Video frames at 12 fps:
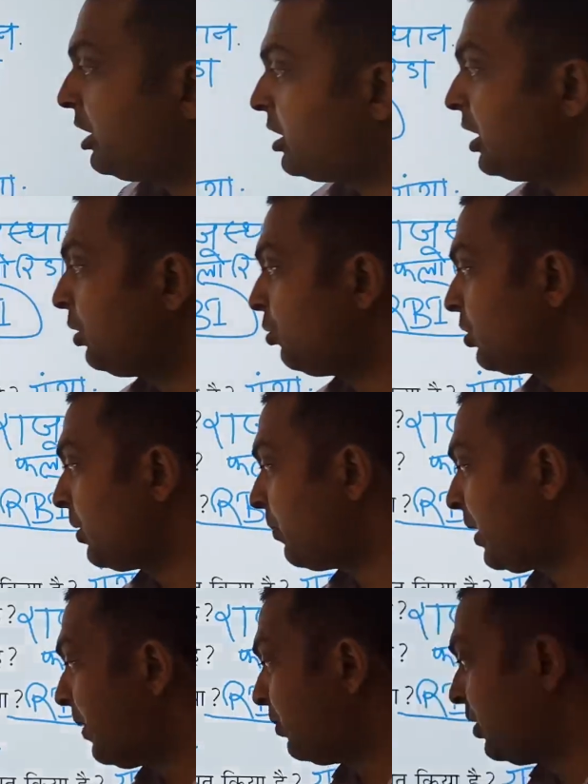किस जंतु से
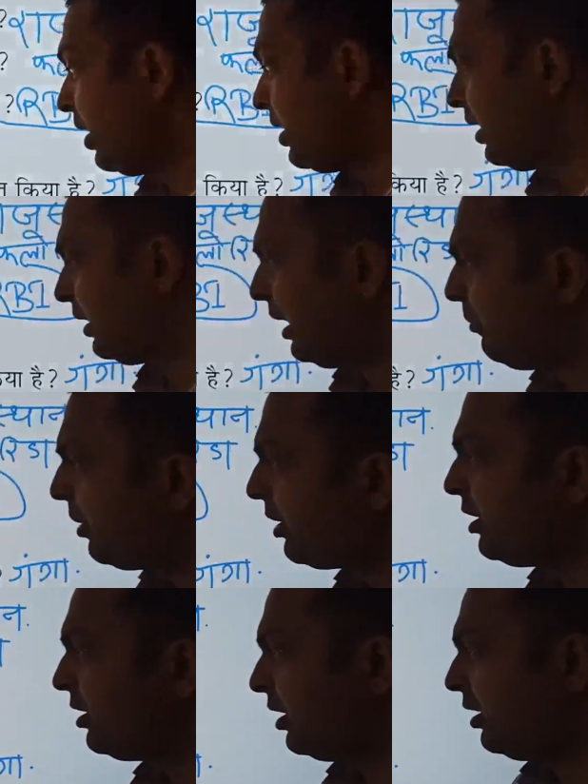प्राप्त किया जाता है
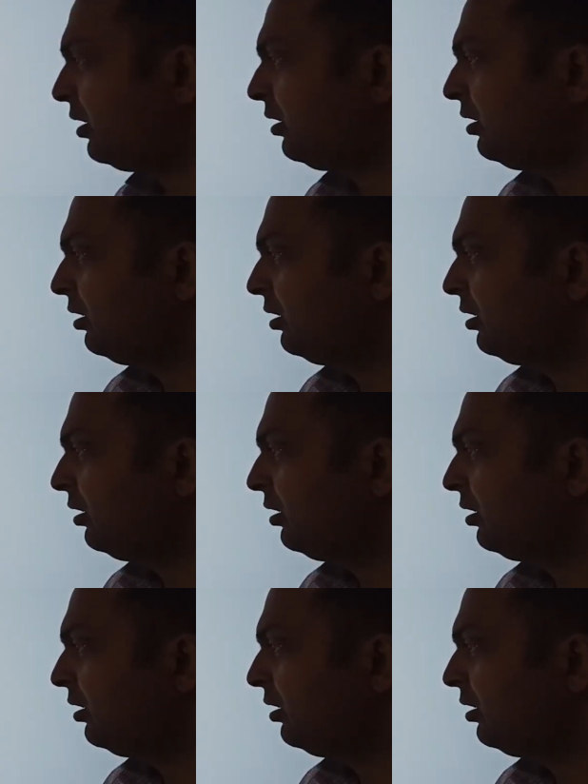बकरी से